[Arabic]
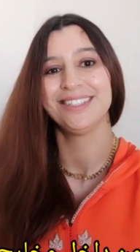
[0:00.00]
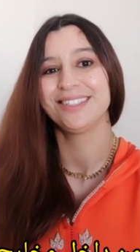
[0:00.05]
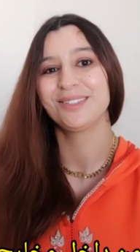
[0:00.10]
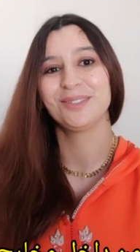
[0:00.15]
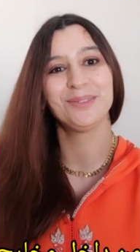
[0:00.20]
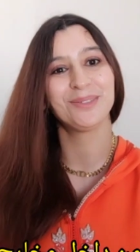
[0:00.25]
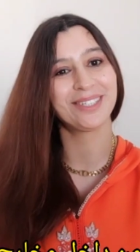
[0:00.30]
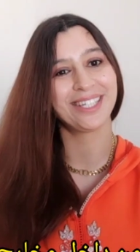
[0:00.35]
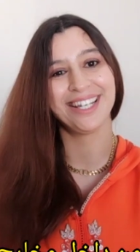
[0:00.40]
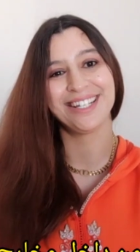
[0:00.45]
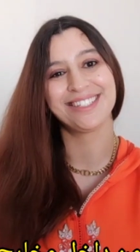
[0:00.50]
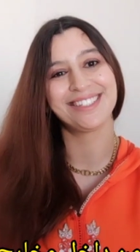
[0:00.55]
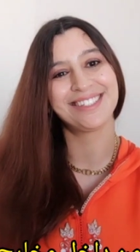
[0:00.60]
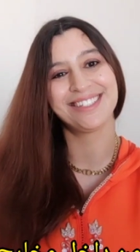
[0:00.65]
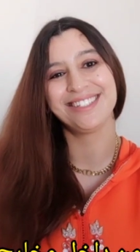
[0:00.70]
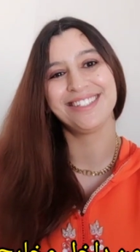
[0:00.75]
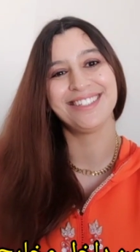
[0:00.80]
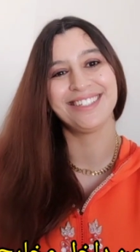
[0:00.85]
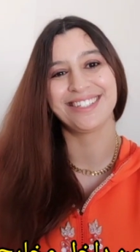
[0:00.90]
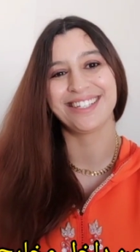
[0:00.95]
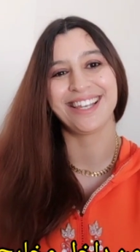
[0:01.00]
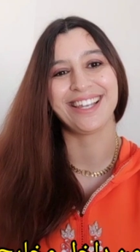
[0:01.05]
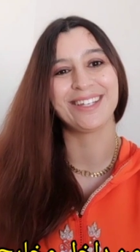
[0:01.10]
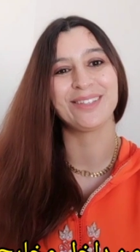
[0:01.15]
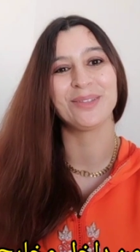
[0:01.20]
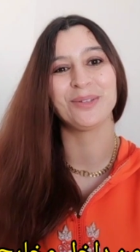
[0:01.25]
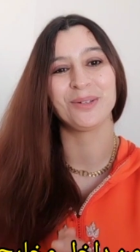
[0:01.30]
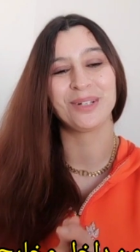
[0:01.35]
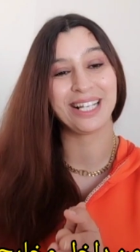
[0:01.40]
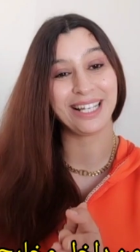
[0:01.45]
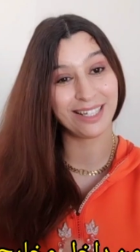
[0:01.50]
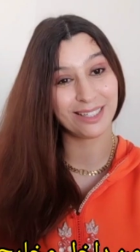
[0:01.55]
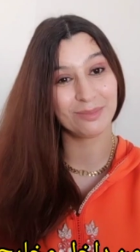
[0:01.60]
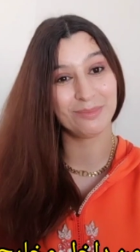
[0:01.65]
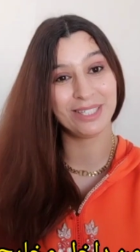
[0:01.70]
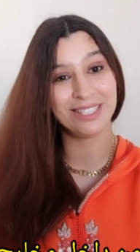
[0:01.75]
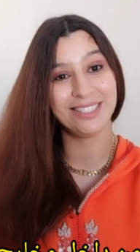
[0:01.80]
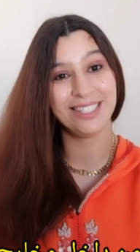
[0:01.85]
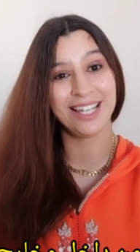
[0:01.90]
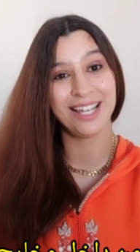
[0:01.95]
دونك هذا الشيء اللي كاين دونك
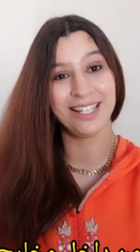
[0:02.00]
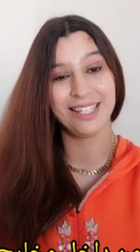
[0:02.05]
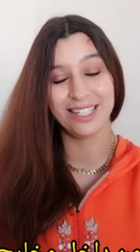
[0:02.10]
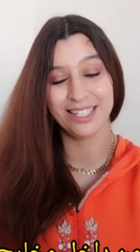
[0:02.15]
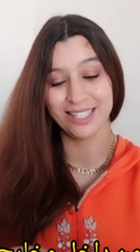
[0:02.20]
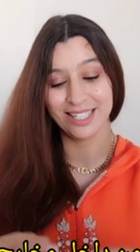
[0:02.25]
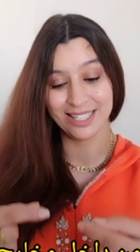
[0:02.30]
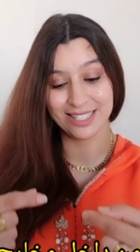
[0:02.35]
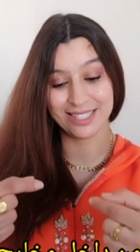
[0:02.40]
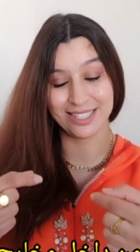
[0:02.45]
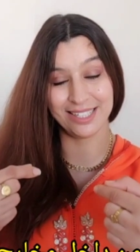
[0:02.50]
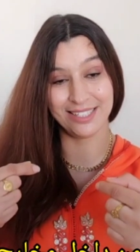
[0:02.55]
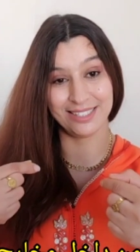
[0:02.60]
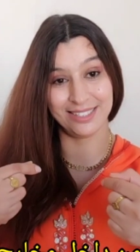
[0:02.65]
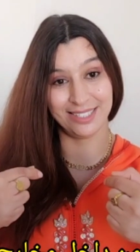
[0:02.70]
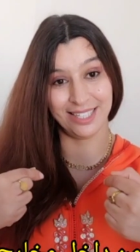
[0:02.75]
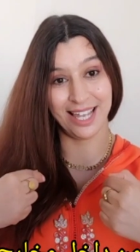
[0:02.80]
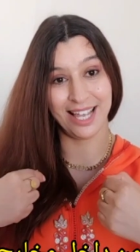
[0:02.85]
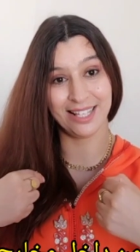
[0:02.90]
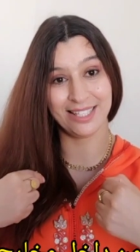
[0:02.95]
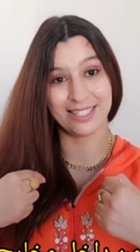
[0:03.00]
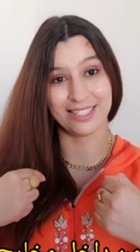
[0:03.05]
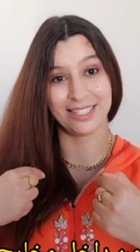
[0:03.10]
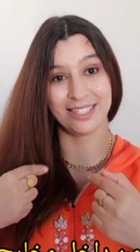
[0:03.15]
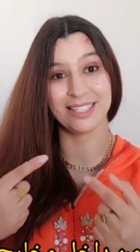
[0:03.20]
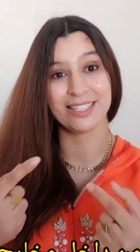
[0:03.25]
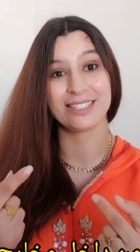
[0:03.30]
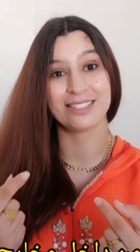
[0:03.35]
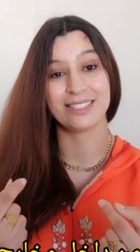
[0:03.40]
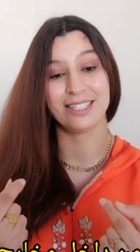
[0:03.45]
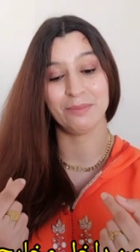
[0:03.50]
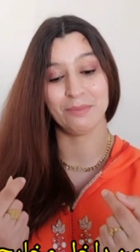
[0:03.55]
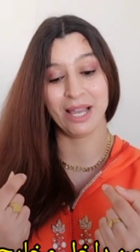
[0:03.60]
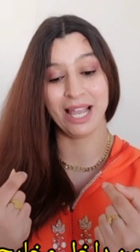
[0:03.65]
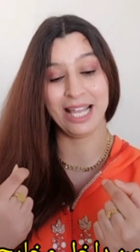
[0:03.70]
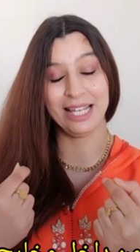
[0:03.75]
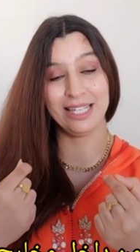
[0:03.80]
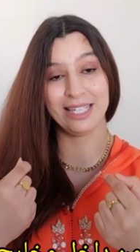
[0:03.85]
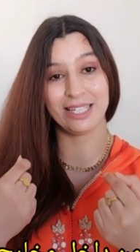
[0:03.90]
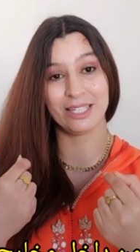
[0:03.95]
الخدمه ديالي سي ديالتي سي
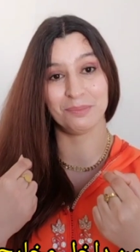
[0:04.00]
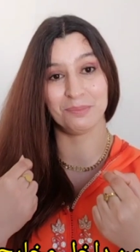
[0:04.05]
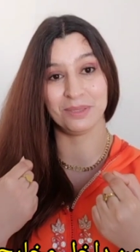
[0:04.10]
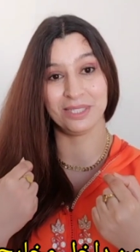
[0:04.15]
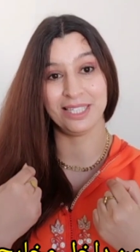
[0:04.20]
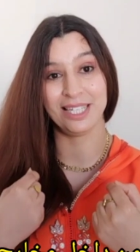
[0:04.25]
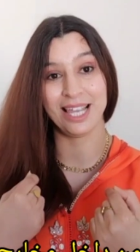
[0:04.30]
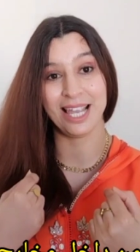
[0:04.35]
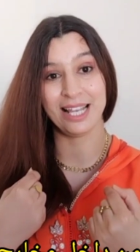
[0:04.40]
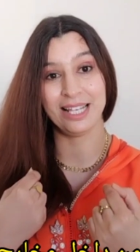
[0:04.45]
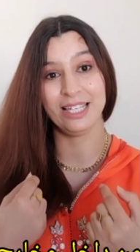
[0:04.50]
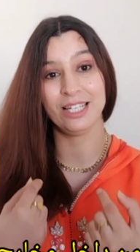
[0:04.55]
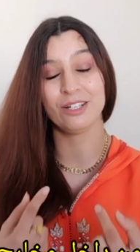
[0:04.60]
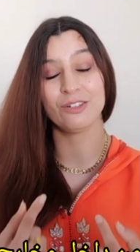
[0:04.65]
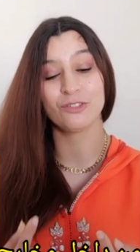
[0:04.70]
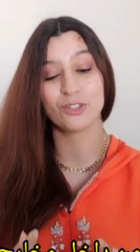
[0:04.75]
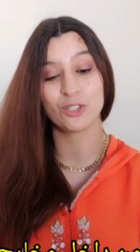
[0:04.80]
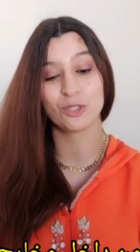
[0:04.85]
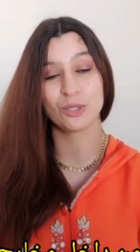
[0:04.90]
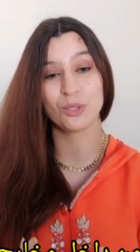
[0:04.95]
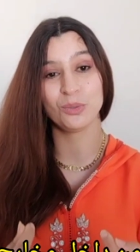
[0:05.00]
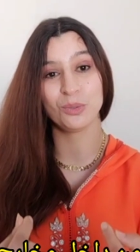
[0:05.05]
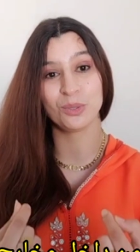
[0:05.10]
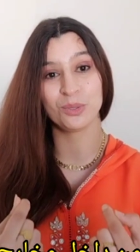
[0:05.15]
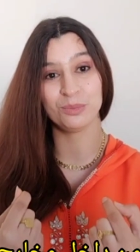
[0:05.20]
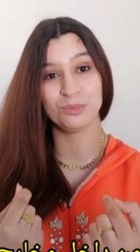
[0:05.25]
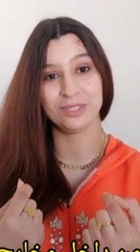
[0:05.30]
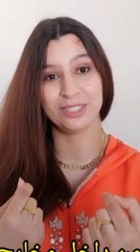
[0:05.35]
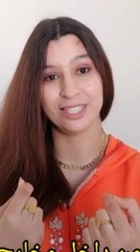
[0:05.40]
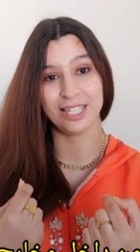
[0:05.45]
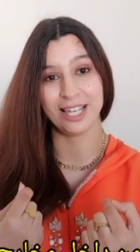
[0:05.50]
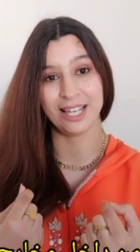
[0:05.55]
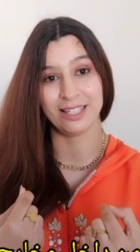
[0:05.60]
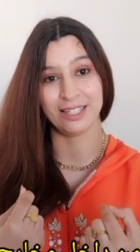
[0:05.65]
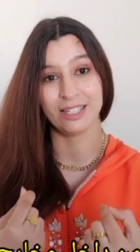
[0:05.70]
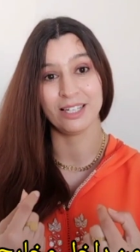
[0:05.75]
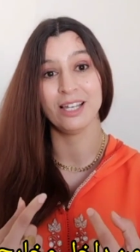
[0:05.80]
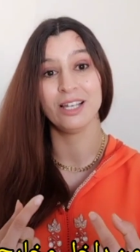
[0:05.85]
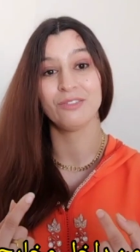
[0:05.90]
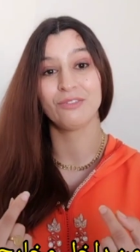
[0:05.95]
مع ليكيب ديالي في الشوروم
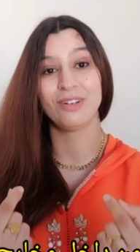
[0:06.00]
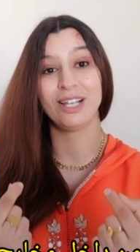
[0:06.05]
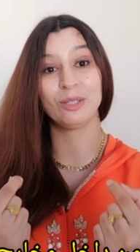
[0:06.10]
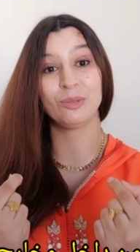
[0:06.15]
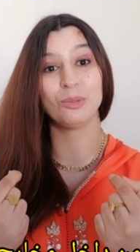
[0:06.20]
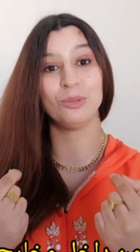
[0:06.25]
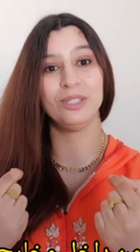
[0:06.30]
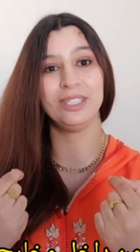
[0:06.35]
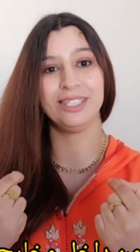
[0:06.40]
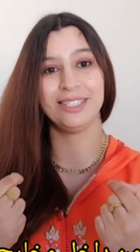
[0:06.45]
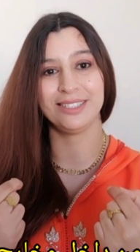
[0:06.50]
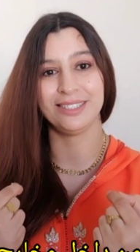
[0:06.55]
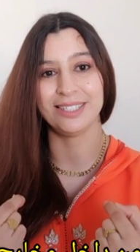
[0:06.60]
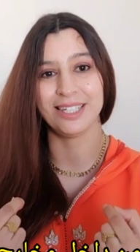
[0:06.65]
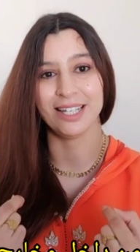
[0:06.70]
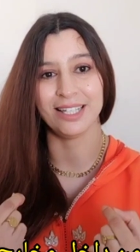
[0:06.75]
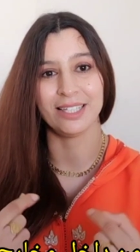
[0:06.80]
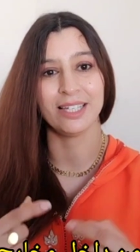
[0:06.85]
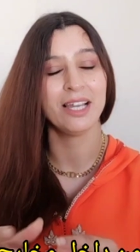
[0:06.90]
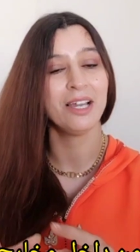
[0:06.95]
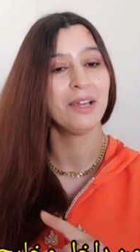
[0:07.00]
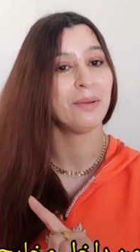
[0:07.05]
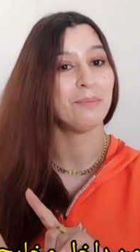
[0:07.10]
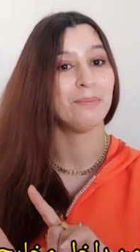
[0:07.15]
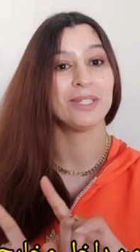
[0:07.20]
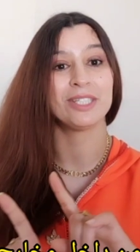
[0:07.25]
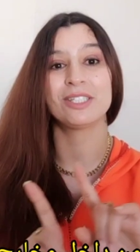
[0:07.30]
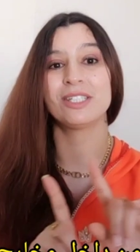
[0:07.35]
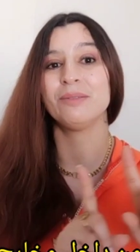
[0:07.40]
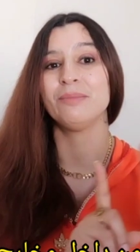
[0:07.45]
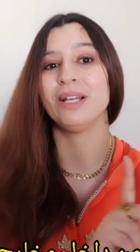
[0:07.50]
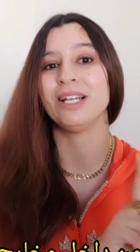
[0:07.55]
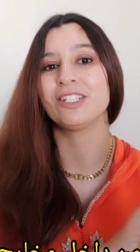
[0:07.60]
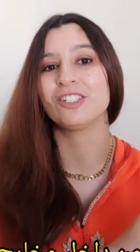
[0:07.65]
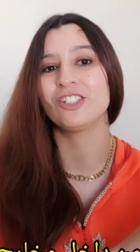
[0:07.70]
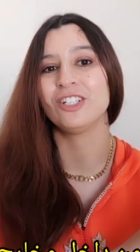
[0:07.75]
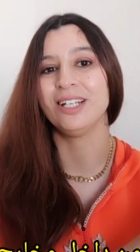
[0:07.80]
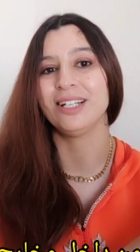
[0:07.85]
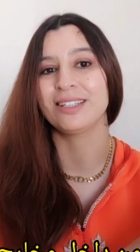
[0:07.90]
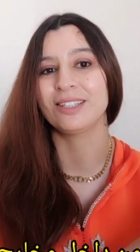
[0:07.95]
ديالي في لاتوليي ديالي ماشي مع
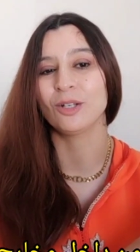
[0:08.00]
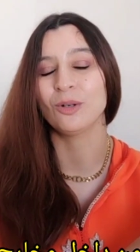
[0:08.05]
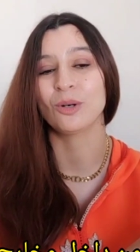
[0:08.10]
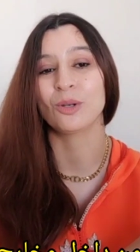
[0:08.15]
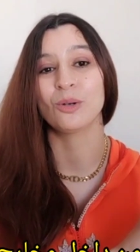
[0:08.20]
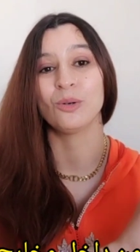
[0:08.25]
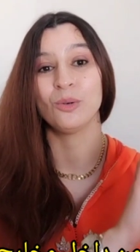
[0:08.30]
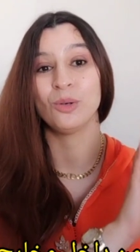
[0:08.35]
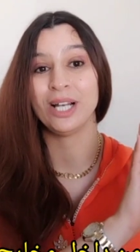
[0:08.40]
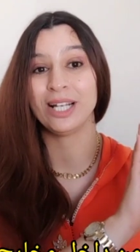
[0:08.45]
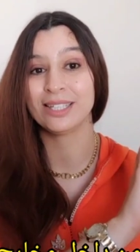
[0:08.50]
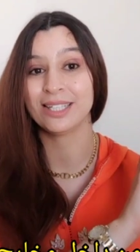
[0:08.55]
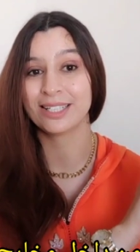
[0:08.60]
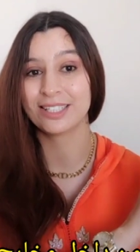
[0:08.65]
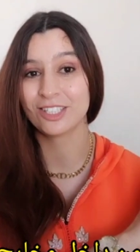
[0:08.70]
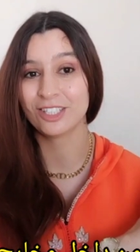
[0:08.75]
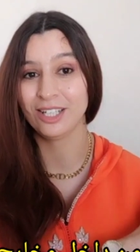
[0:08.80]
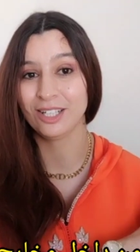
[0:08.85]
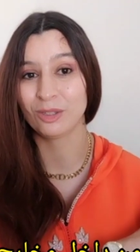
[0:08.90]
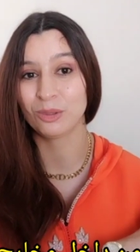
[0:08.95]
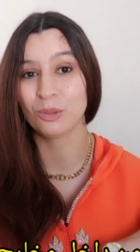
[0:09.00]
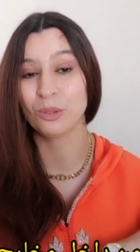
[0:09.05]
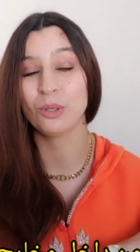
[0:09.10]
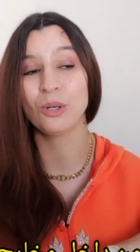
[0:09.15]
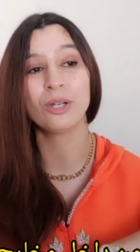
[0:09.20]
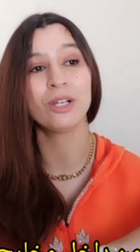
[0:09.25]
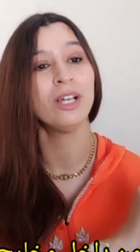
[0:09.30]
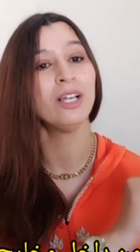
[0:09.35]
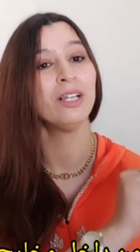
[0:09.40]
شي حد اخر وهذاك شي حد اخر